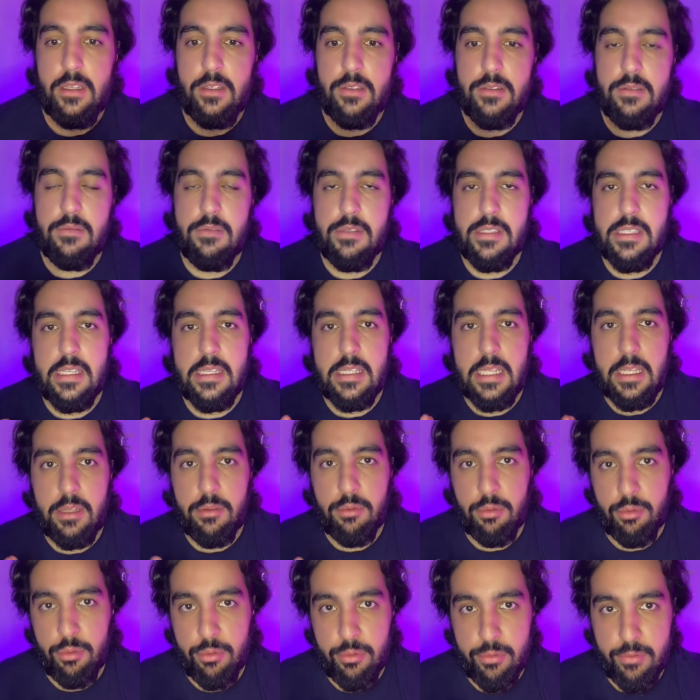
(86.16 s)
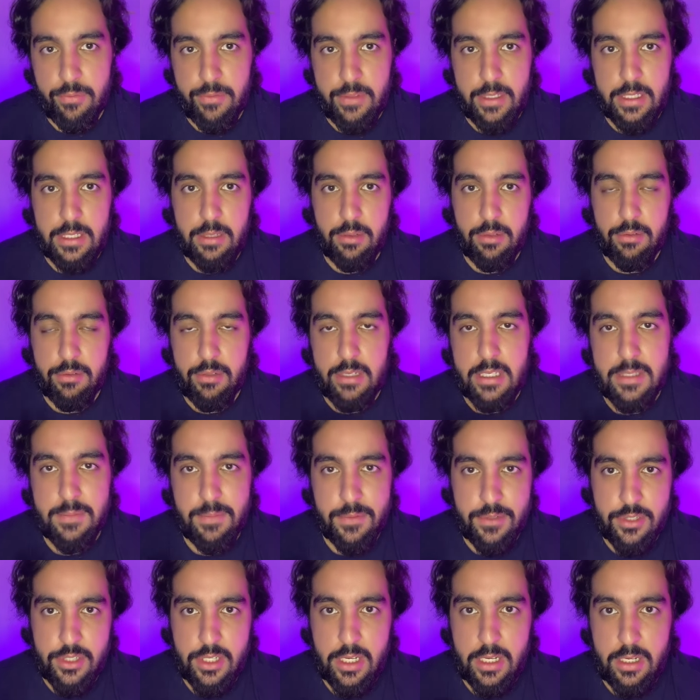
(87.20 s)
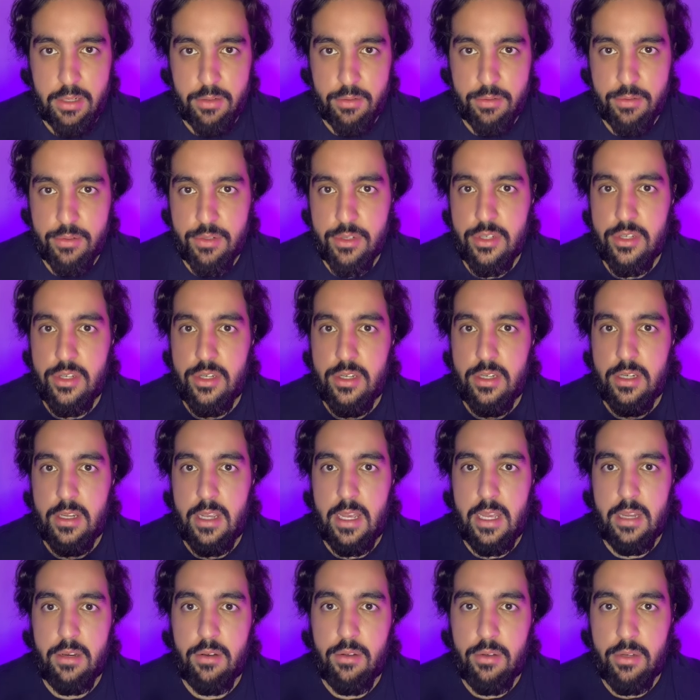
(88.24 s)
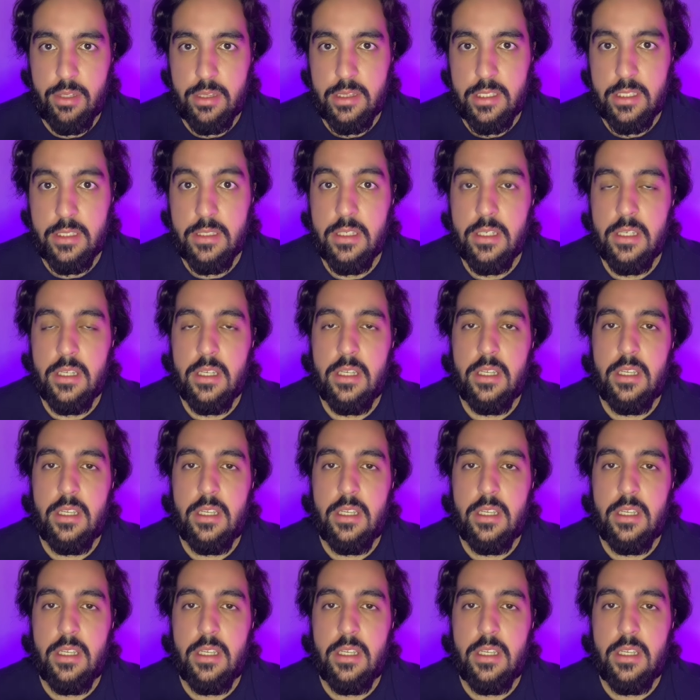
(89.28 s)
Então, se você tem dúvida e eu não respondi ela hoje, anota